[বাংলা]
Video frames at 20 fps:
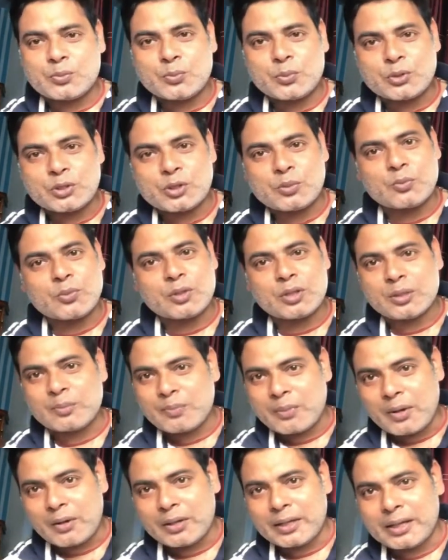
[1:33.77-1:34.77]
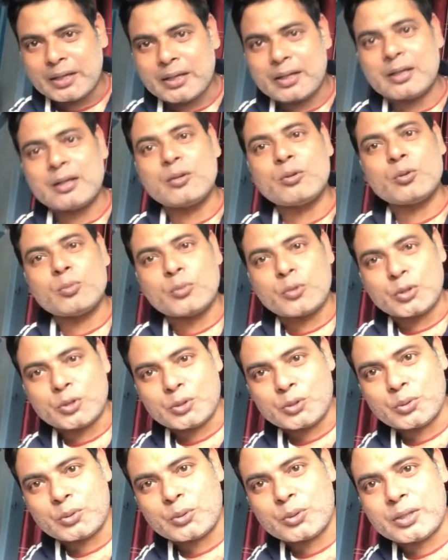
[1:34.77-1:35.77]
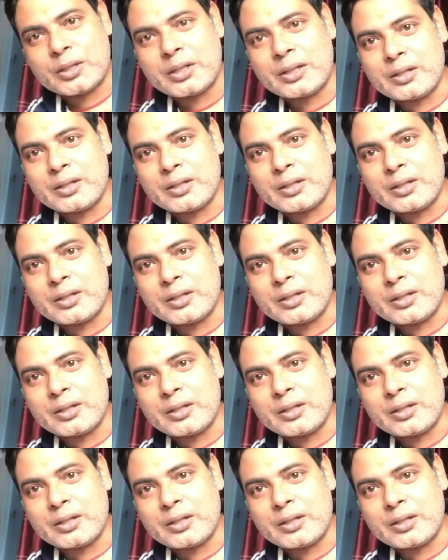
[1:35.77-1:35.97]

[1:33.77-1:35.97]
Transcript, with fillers: পশ্চিমবঙ্গে পাওয়া যায় না খুব কষ্ট করে